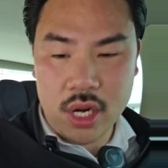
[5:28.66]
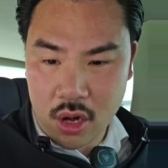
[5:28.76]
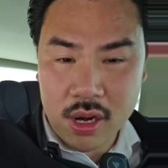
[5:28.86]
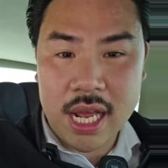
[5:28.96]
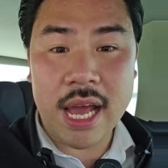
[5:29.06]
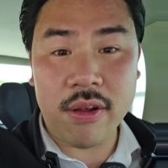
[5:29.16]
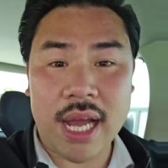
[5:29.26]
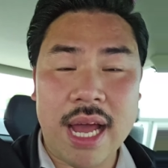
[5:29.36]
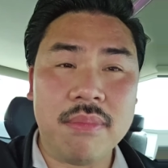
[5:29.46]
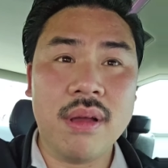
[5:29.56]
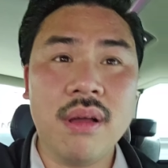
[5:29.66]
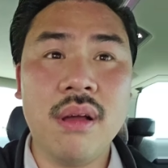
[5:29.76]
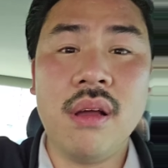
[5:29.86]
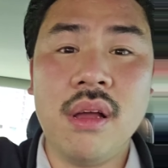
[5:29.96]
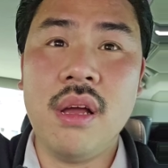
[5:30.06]
ยน้องได้แล้วนะครับช่วยไม่
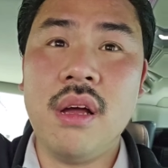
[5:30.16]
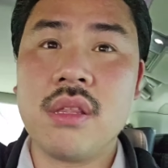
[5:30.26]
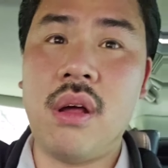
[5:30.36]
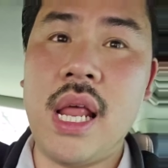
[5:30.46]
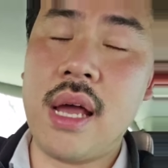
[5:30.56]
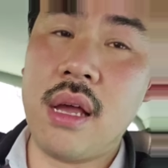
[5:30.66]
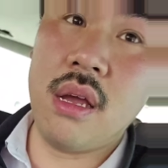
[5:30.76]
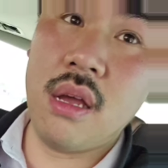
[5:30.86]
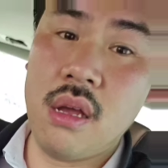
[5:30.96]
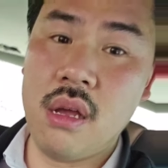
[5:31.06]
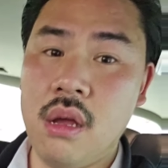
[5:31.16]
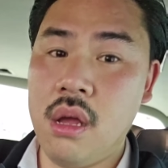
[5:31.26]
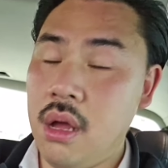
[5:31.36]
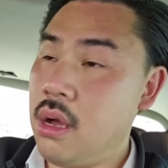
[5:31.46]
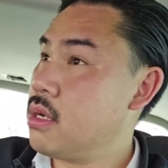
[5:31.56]
ได้ตอนแรกกระเป๋าสตางค์
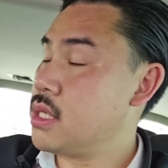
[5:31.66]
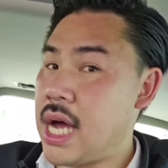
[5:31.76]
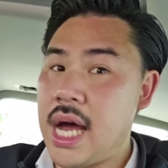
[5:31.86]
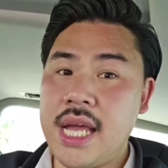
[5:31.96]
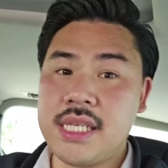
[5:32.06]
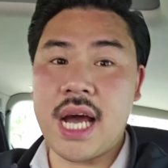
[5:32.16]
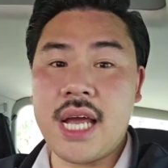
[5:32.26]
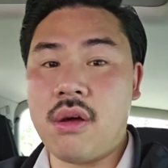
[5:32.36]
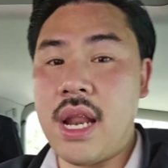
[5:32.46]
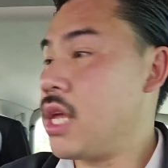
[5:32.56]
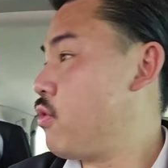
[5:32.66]
นึกว่าใช่ใช่ตอนแรก